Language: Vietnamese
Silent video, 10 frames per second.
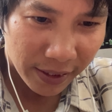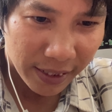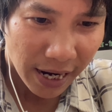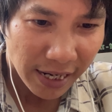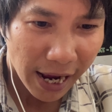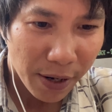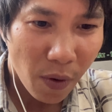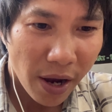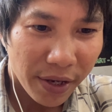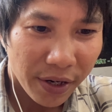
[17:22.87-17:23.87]
đã trải
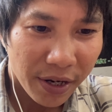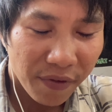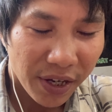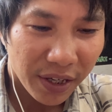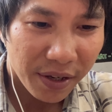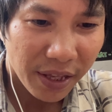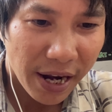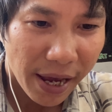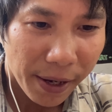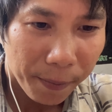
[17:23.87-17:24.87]
qua những cái việc như thế
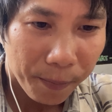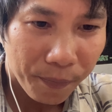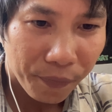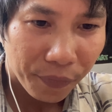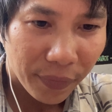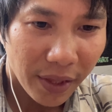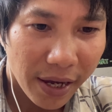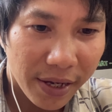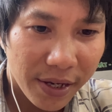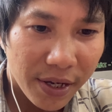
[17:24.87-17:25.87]
này
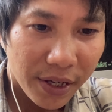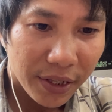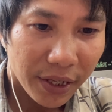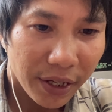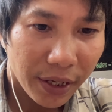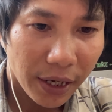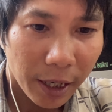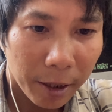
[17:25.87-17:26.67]
đấy thì uh,